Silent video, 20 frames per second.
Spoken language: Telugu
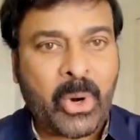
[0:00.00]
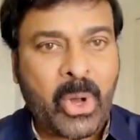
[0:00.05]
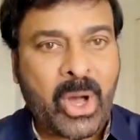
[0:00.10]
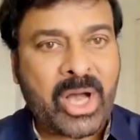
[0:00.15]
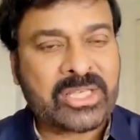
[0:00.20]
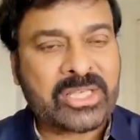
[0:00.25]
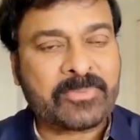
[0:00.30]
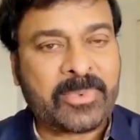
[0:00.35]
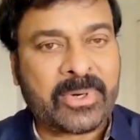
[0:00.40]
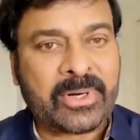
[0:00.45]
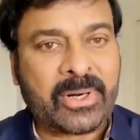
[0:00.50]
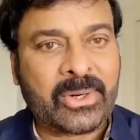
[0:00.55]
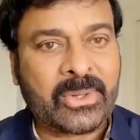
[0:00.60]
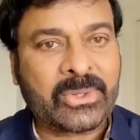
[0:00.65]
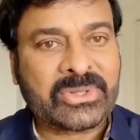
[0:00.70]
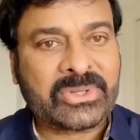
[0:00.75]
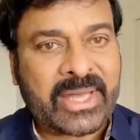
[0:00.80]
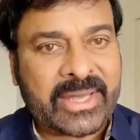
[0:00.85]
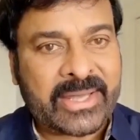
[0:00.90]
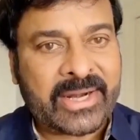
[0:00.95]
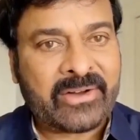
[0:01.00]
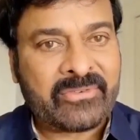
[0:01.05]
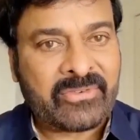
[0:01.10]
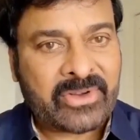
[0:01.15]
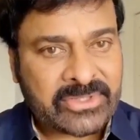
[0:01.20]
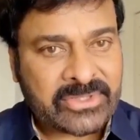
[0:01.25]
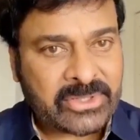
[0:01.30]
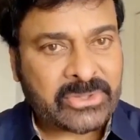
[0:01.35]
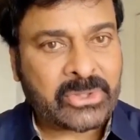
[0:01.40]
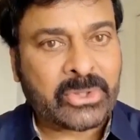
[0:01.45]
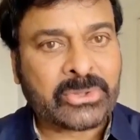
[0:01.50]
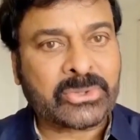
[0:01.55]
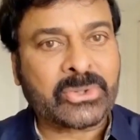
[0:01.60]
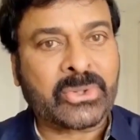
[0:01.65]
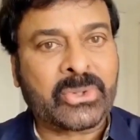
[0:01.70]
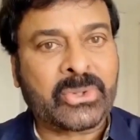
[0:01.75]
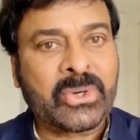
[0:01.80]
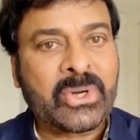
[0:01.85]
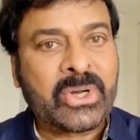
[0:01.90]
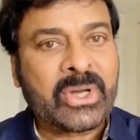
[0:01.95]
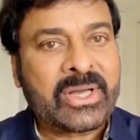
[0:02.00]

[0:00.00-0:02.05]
అపోలో హాస్పిటల్లో తగిన వసతులతో